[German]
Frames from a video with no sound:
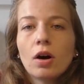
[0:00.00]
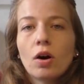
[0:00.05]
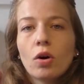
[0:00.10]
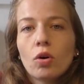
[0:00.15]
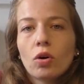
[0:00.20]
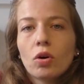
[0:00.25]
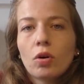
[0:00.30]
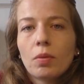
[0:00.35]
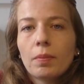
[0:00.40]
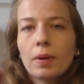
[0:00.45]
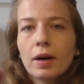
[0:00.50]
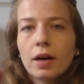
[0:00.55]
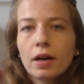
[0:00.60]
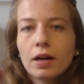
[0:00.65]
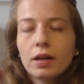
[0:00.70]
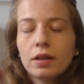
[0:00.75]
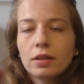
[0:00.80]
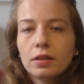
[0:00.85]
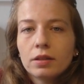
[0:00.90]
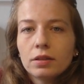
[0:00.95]
auch
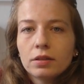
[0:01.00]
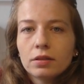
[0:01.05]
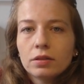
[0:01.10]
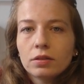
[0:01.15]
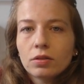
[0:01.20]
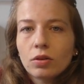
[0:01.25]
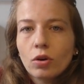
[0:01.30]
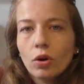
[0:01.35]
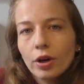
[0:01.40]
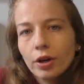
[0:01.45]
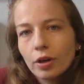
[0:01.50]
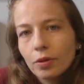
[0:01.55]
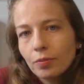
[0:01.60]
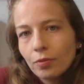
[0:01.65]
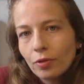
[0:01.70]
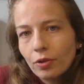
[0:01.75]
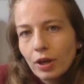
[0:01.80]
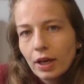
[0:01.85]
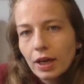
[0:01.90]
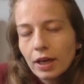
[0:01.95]
mal eure
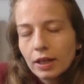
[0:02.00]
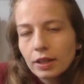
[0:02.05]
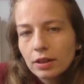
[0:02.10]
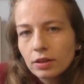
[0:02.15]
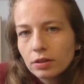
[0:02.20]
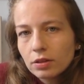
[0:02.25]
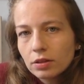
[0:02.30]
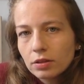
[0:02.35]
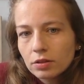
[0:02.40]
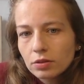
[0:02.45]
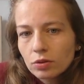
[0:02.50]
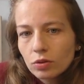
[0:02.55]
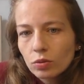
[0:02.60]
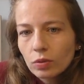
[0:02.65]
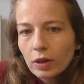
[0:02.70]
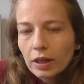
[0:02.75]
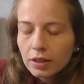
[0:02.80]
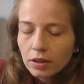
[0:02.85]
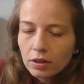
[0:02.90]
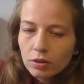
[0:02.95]
Pferde
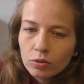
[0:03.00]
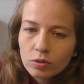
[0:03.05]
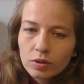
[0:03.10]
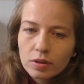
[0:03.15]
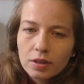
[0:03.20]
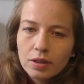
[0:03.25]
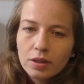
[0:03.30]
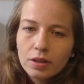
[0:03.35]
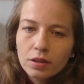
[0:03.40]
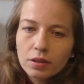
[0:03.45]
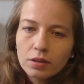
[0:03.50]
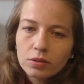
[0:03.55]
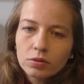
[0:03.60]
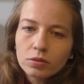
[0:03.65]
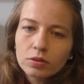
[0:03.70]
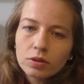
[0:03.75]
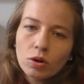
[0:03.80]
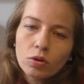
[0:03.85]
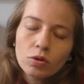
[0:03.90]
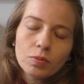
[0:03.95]
zu analysieren
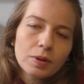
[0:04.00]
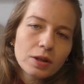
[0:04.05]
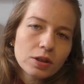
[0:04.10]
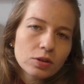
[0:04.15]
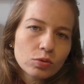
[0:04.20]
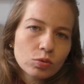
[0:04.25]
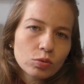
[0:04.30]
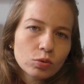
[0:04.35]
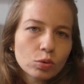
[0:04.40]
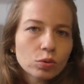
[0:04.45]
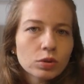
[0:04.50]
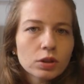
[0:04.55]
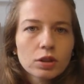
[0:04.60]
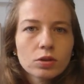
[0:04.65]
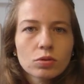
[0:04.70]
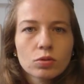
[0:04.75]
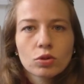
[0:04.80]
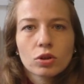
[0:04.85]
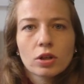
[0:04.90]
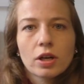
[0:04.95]
und auch mal so
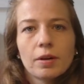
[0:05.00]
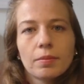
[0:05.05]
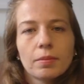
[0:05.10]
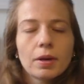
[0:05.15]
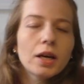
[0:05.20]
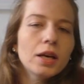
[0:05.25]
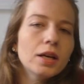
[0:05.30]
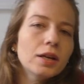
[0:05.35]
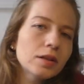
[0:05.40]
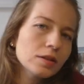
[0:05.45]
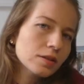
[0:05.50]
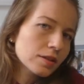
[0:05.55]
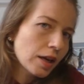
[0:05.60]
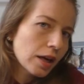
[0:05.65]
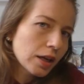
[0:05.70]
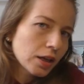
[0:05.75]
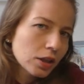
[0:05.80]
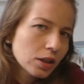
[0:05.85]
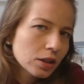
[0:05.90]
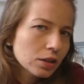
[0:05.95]
drunter zu schreiben, hey, das
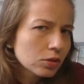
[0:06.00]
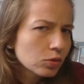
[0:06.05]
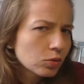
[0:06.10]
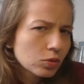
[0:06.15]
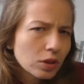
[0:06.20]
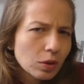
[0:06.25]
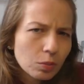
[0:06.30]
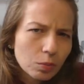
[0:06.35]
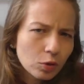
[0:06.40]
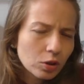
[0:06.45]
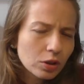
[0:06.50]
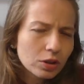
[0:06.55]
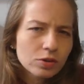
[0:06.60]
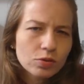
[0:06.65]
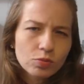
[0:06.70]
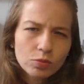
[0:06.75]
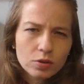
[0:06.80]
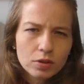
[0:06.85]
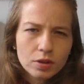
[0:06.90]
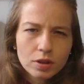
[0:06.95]
kenne ich oder boah,
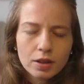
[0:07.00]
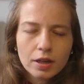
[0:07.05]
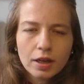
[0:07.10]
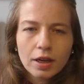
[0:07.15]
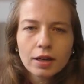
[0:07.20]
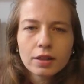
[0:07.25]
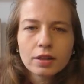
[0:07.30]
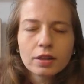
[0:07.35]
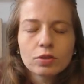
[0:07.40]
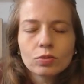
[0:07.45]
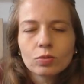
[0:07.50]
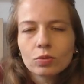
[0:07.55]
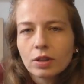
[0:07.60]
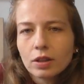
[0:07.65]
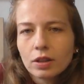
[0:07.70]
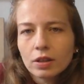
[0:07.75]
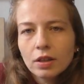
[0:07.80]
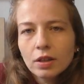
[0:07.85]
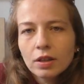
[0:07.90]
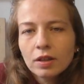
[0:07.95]
das wusste ich gar nicht
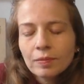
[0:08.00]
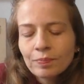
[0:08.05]
oder